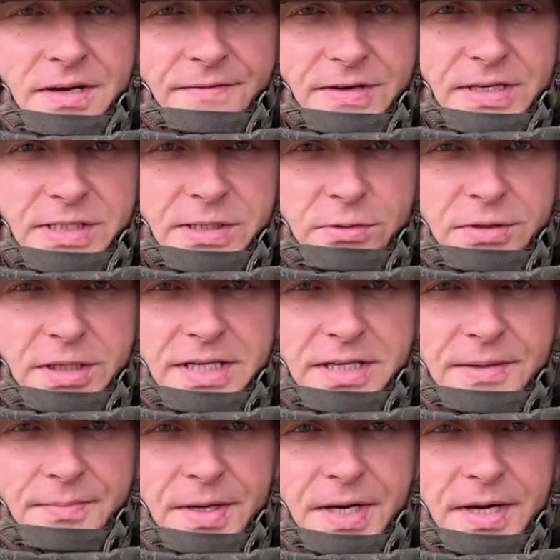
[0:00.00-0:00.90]
В
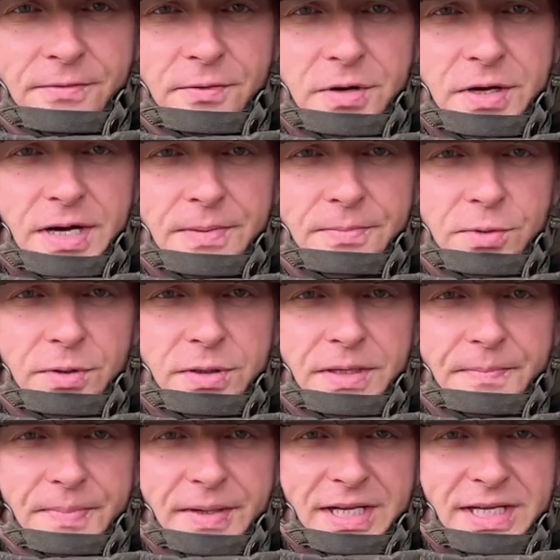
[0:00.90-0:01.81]
результате боевой
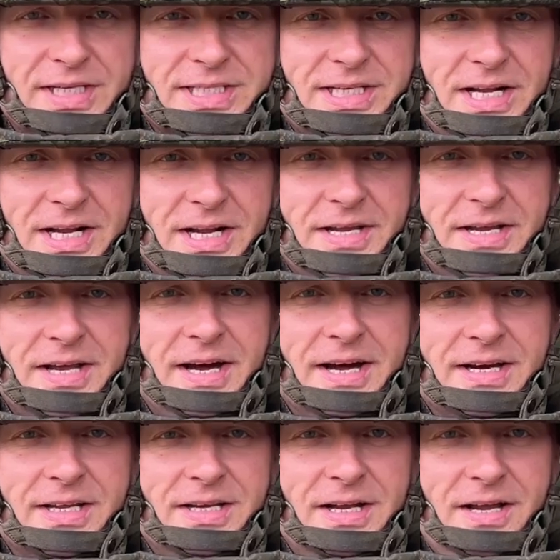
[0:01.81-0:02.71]
работы подразделений
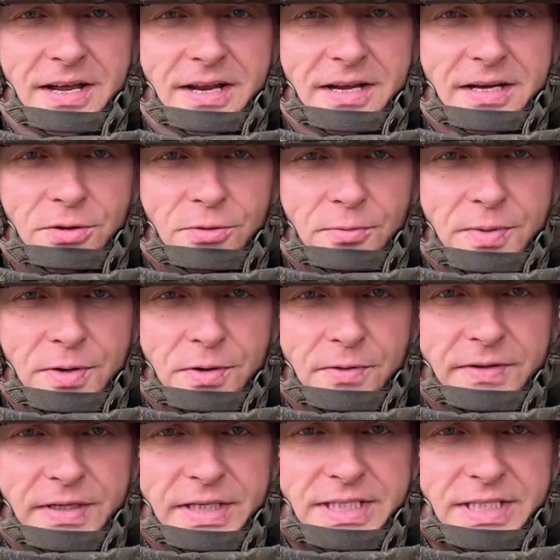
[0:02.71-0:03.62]
артиллерии
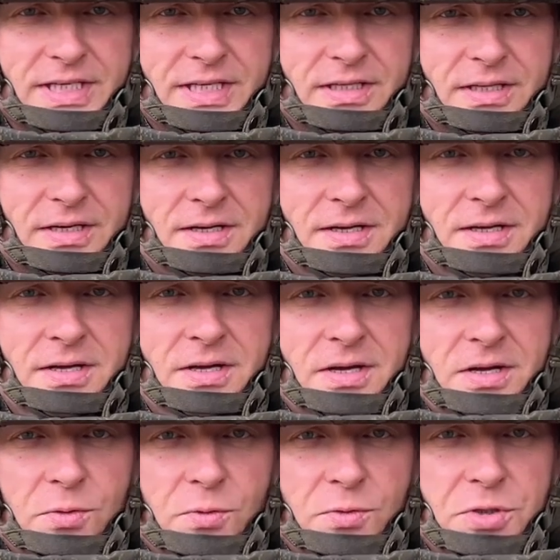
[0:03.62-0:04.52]
группировки «Центр»
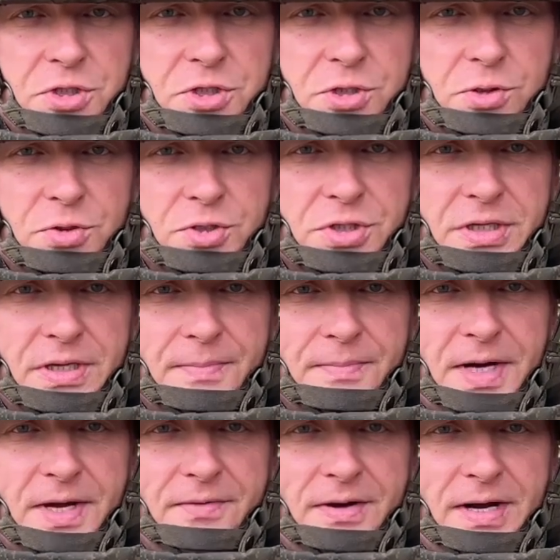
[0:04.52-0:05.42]
уничтожены
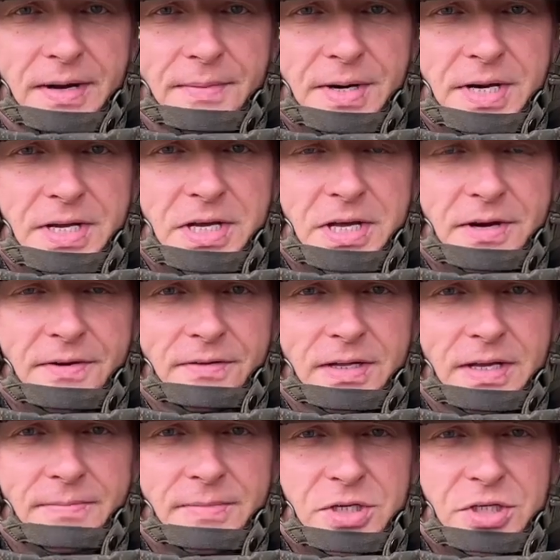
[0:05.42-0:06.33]
боевая
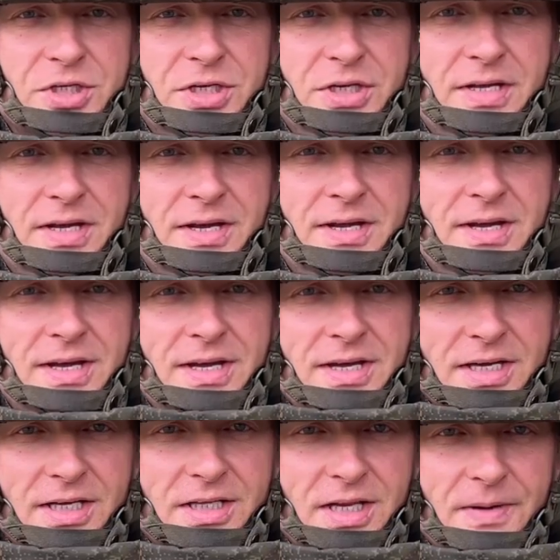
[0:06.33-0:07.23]
бронированная машина
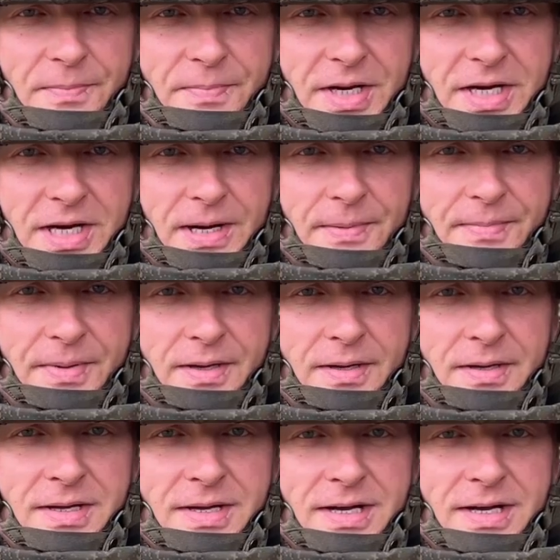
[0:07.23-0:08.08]
и три пикапа.